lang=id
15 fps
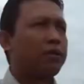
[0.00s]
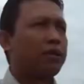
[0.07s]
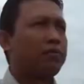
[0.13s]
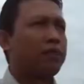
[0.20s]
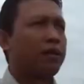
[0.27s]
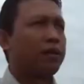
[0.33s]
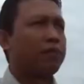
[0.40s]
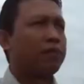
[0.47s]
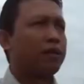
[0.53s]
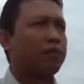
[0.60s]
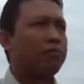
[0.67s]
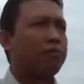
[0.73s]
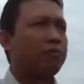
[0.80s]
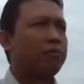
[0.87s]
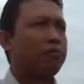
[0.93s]
berkembang
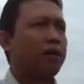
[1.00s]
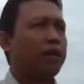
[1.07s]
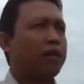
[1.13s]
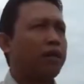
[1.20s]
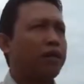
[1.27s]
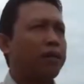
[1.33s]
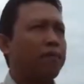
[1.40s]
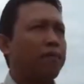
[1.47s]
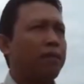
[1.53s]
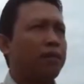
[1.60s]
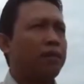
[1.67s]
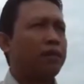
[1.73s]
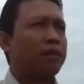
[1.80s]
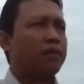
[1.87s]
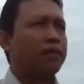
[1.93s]
dan berubah dan
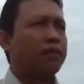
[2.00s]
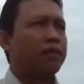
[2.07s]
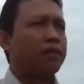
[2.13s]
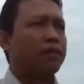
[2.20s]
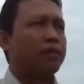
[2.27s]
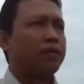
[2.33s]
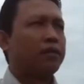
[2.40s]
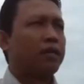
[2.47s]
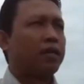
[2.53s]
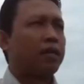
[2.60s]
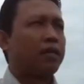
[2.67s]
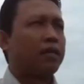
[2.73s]
uh,